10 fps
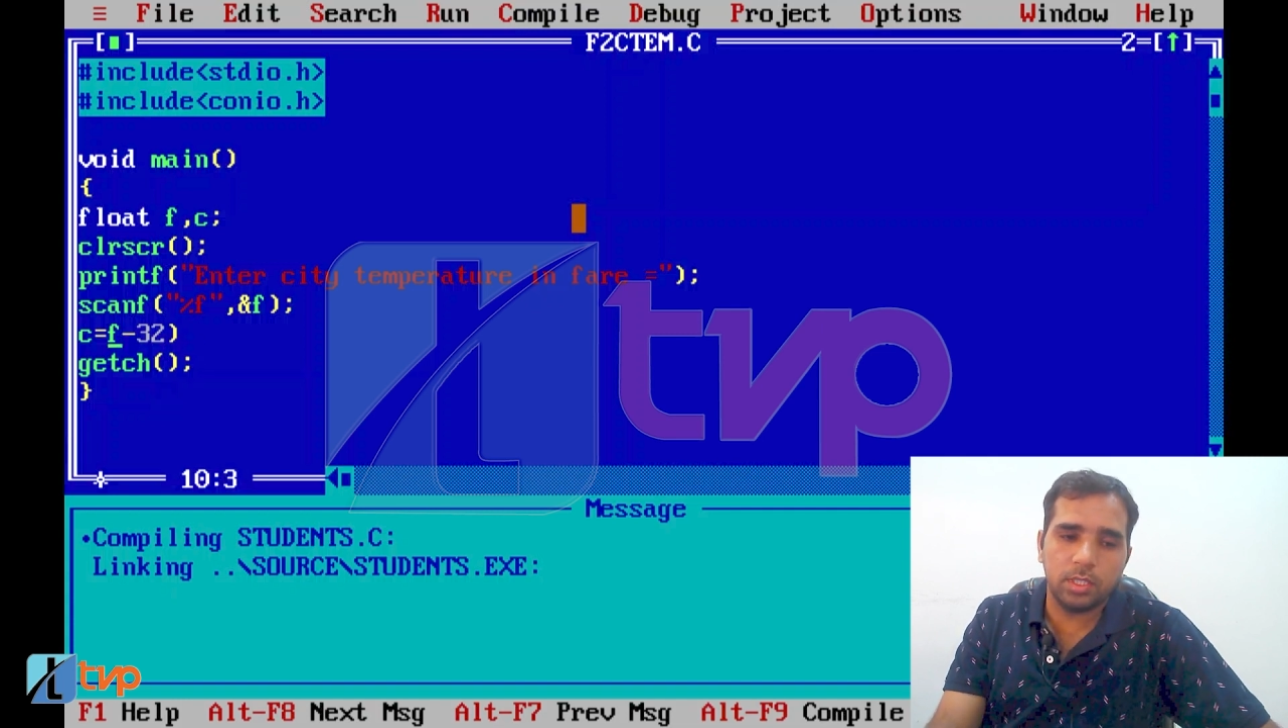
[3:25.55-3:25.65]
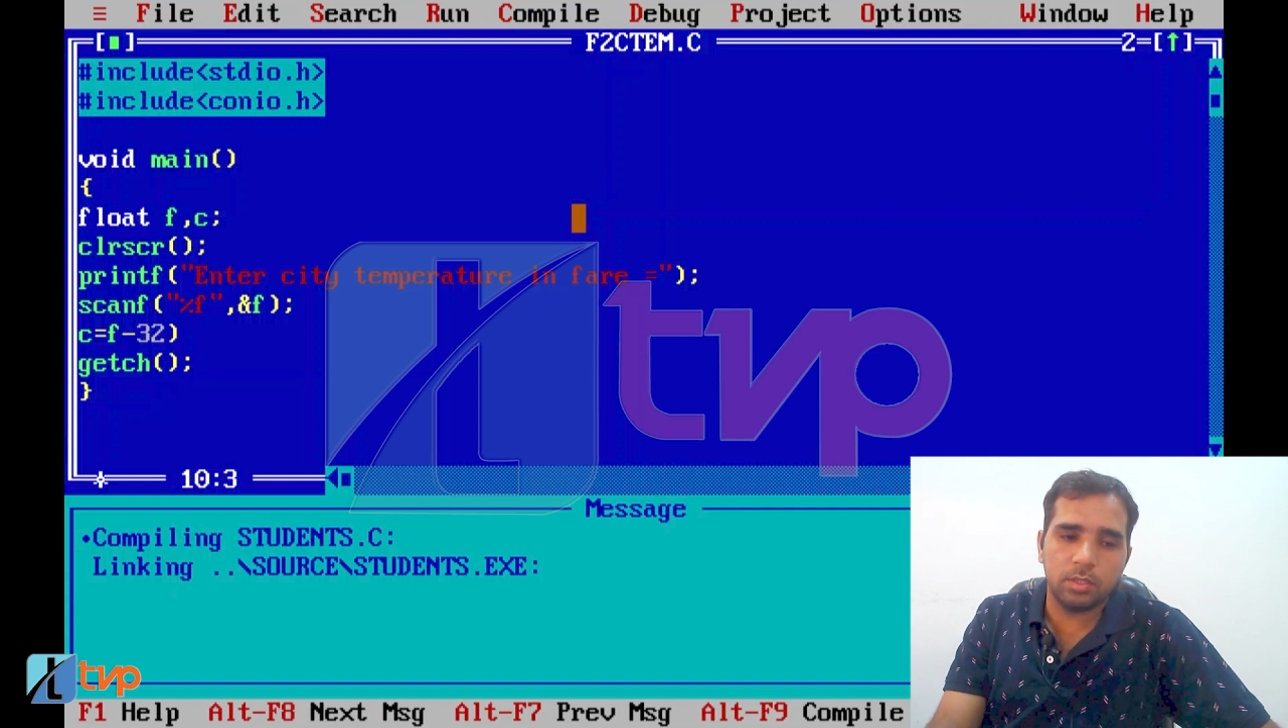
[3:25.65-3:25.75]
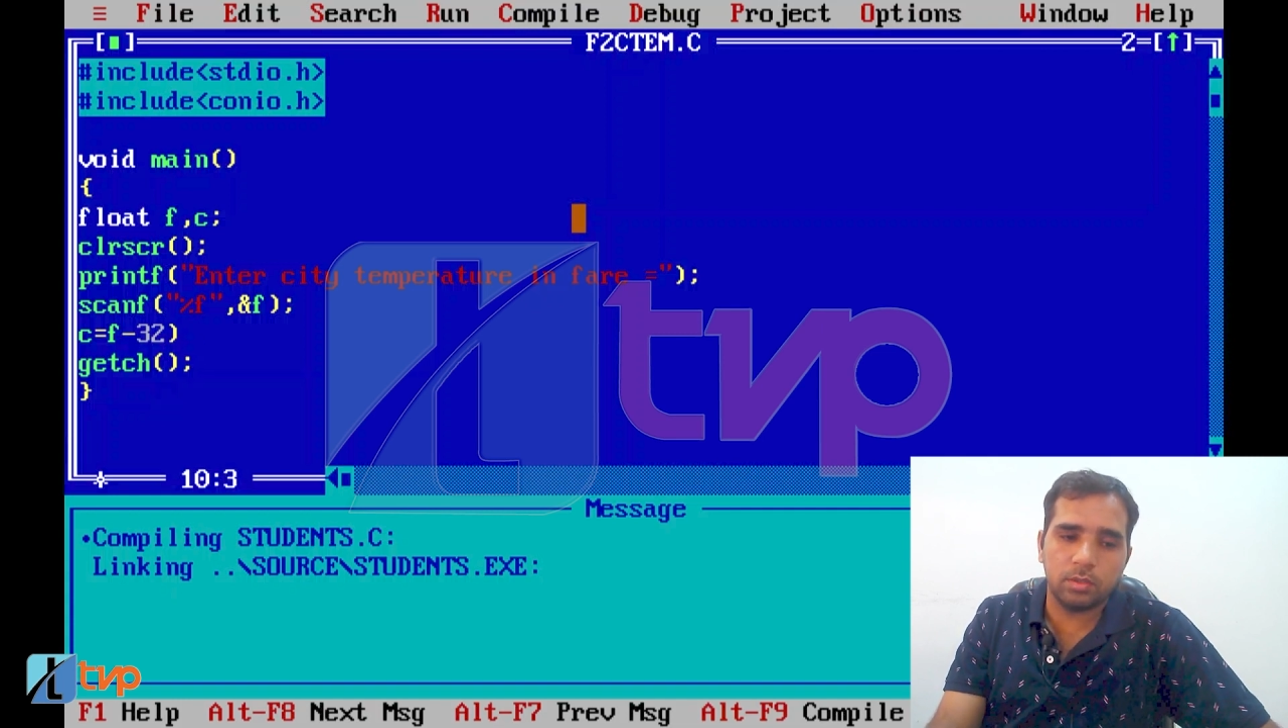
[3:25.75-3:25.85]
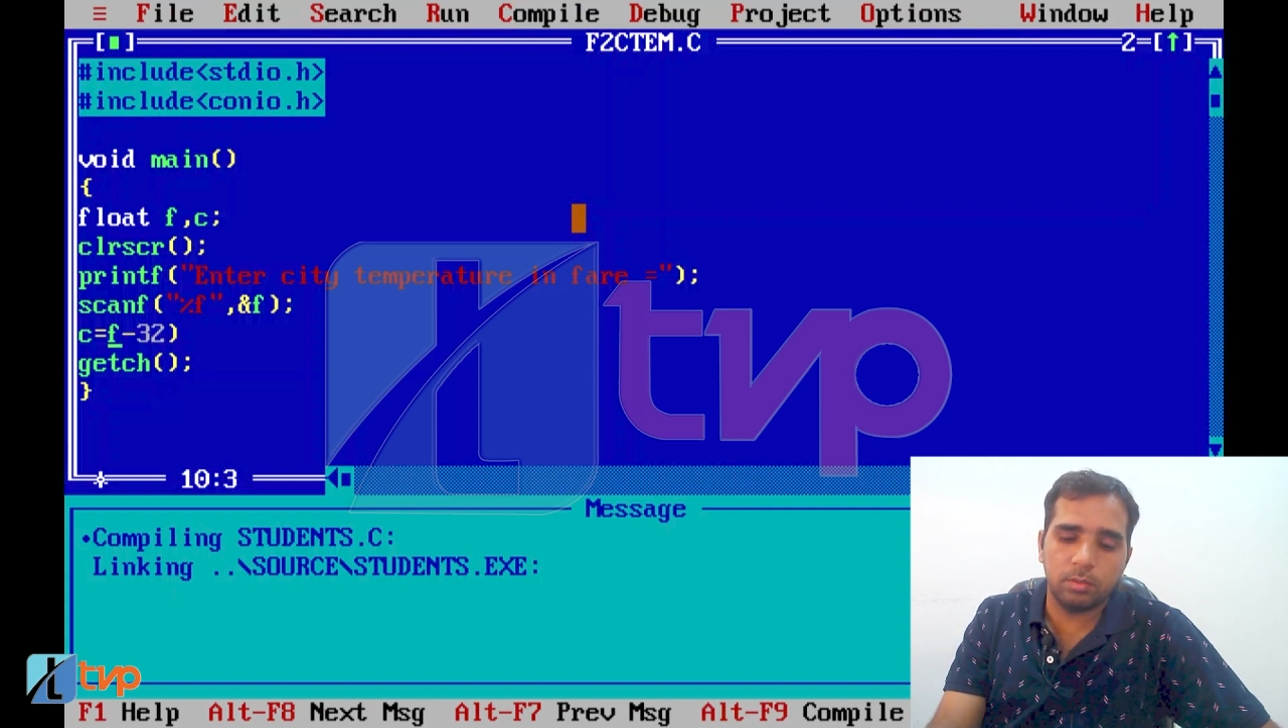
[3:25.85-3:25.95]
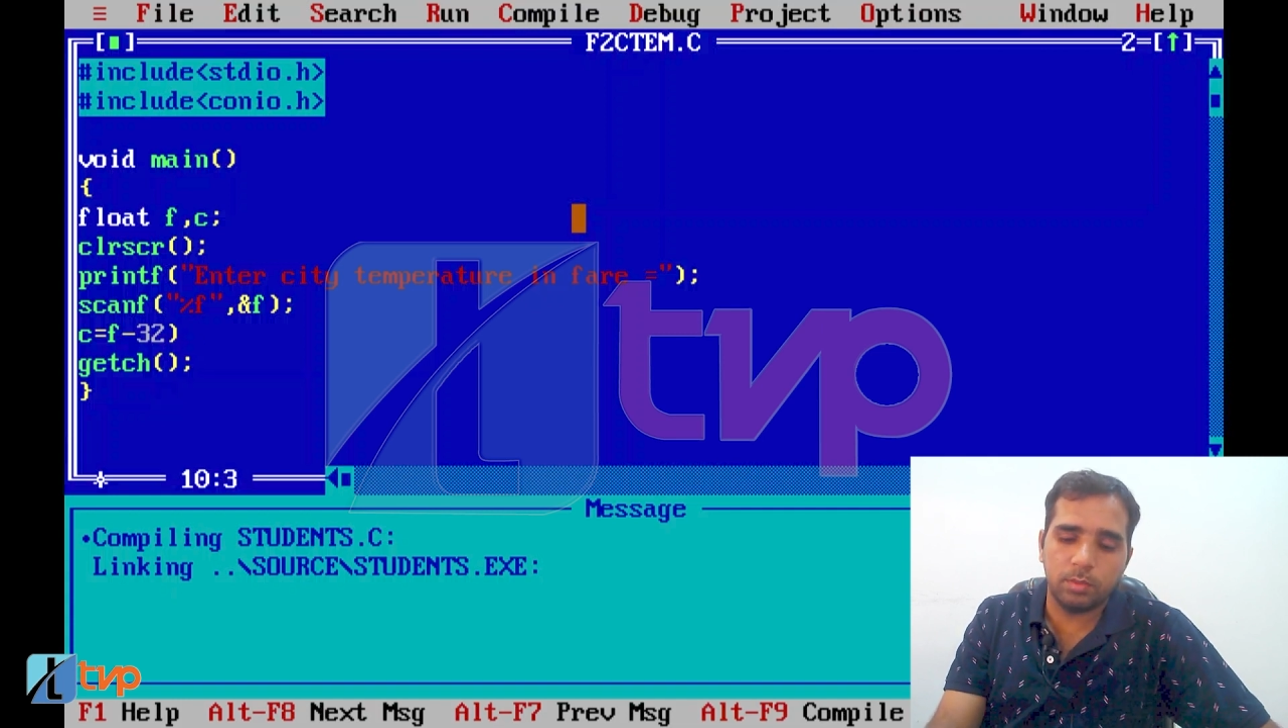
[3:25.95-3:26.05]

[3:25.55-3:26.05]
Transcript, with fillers: इसको